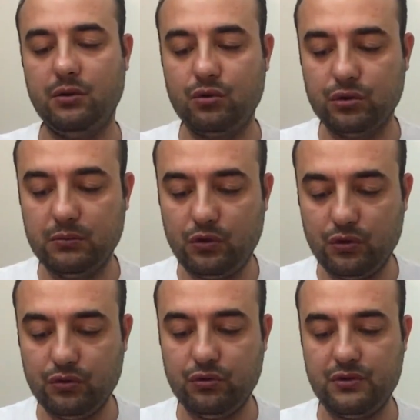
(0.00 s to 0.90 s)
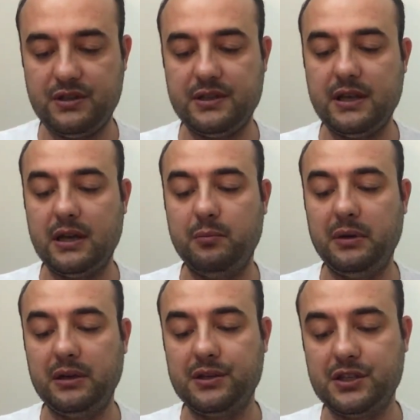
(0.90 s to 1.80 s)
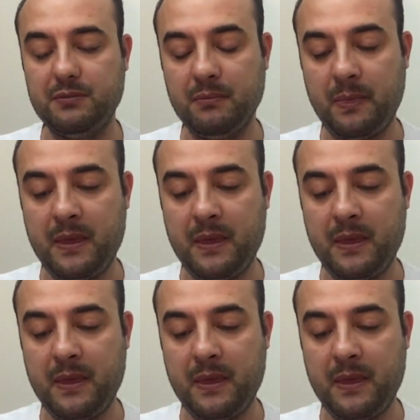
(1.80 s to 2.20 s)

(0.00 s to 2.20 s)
okudum onu sizlerle paylaşayım.